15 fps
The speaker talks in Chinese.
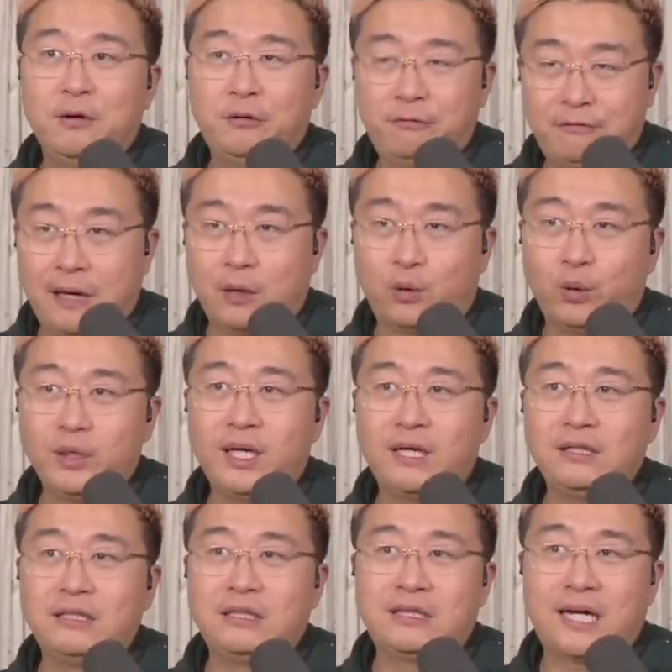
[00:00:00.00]
法国呢，
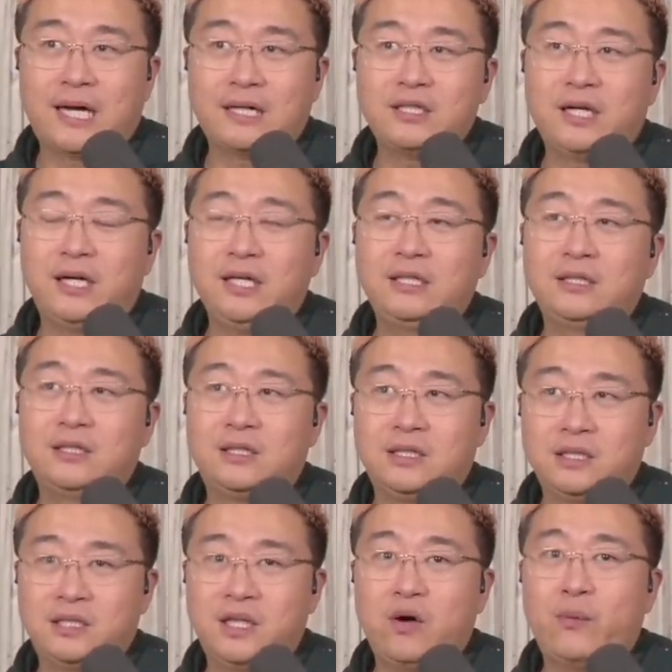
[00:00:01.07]
以它这样一个
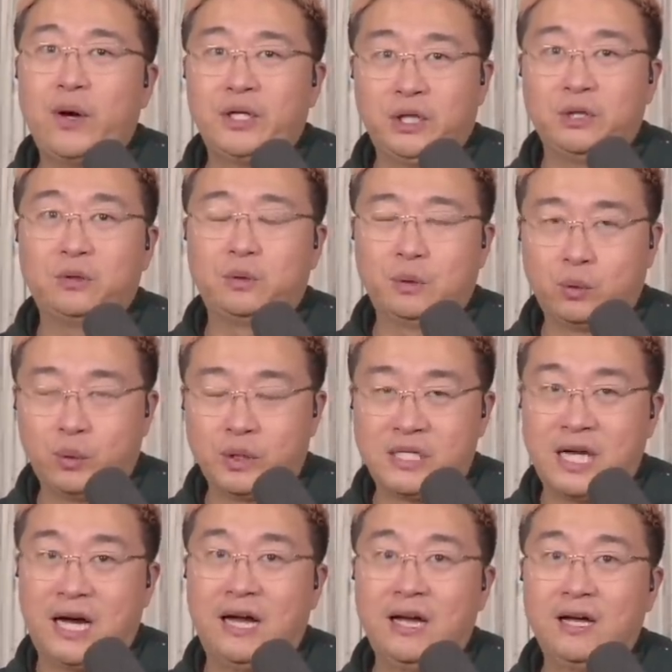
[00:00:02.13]
几千万人口的国
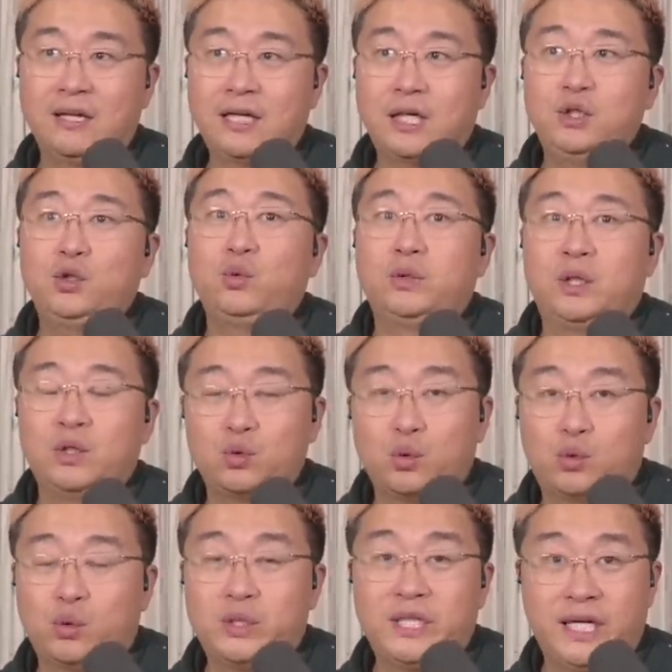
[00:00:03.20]
家，它就能
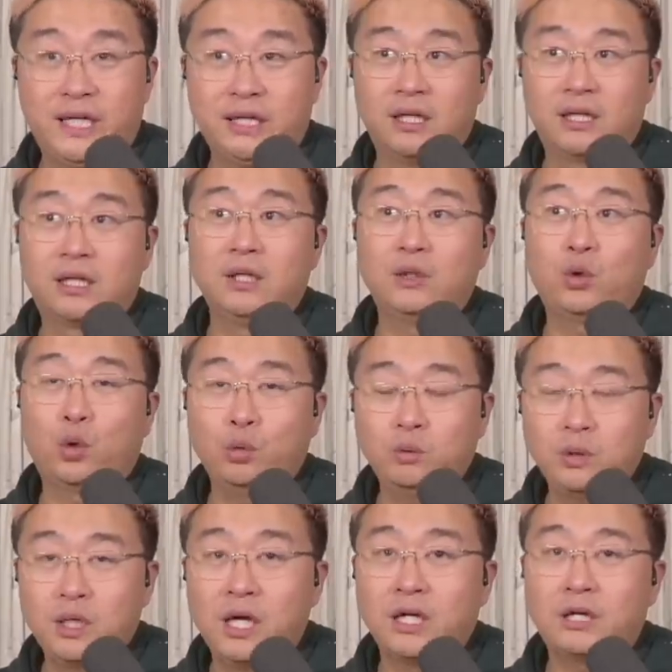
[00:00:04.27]
做出这样跟
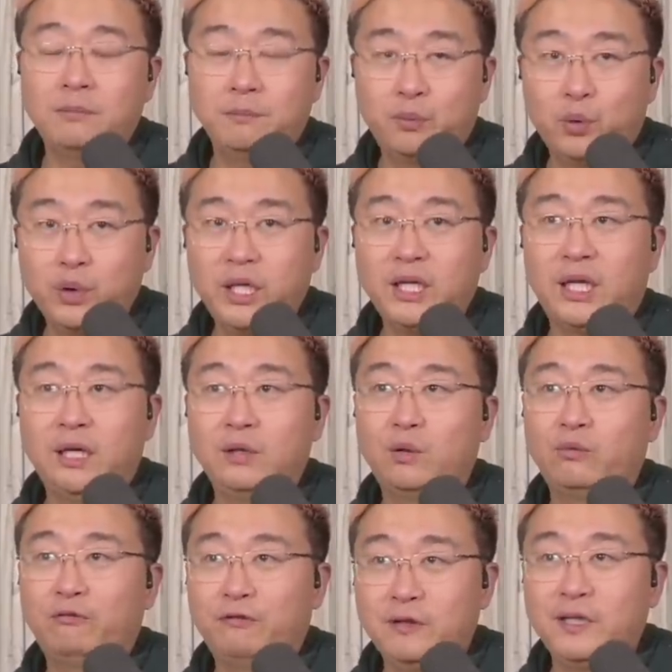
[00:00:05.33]
空跟波音能够
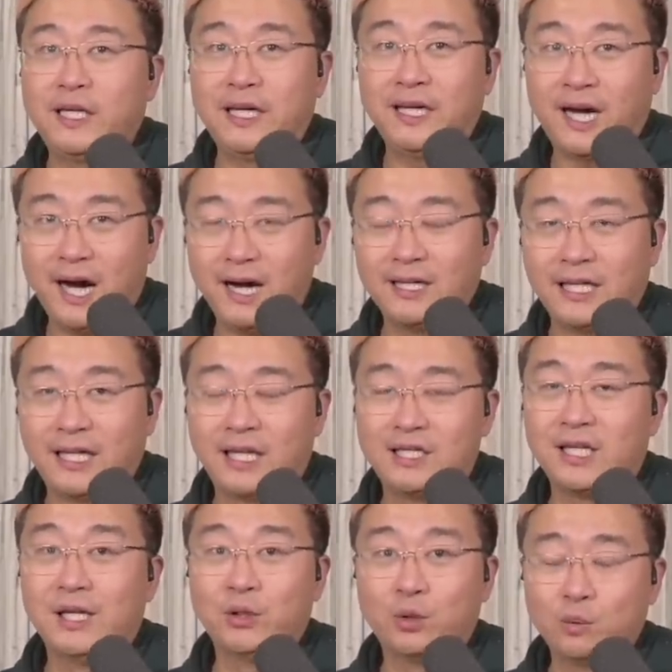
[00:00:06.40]
分庭抗礼的
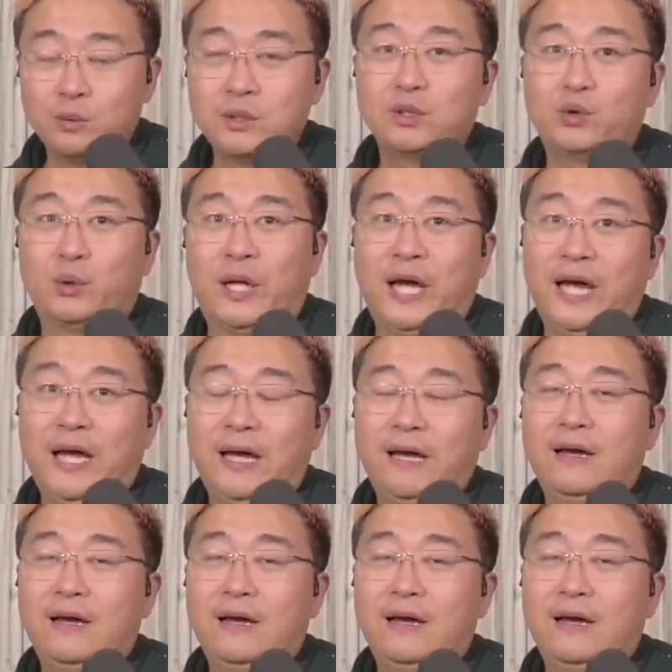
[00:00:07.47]
这样一个公司出来，